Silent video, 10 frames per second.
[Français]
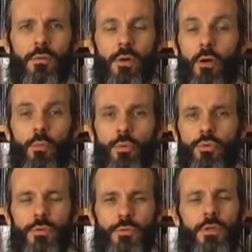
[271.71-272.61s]
Voilà, on peut
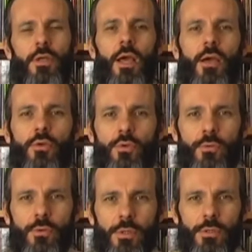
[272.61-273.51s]
définir les règles qu'on
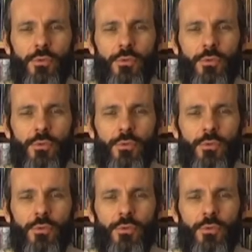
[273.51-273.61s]
veut. Hein.